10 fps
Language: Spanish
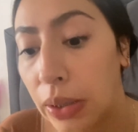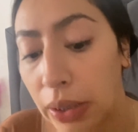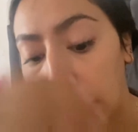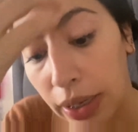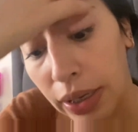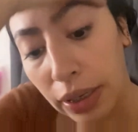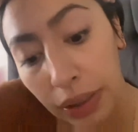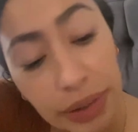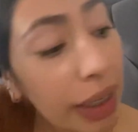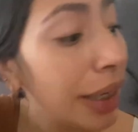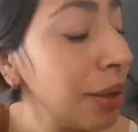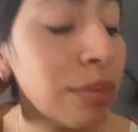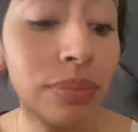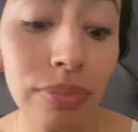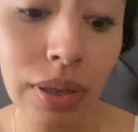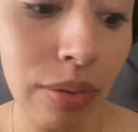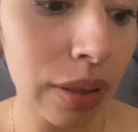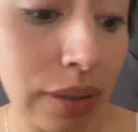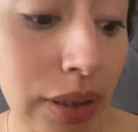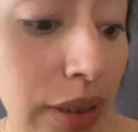Que ya, la
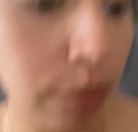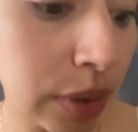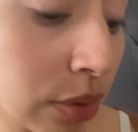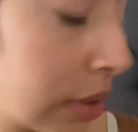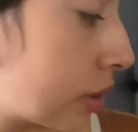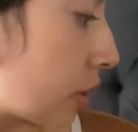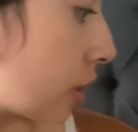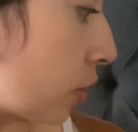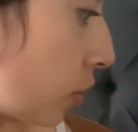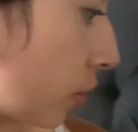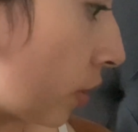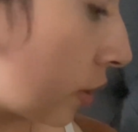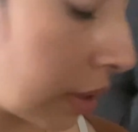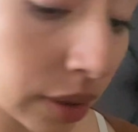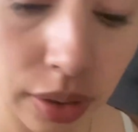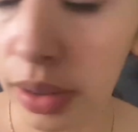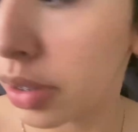verdad es que ya me estoy deshaciendo de,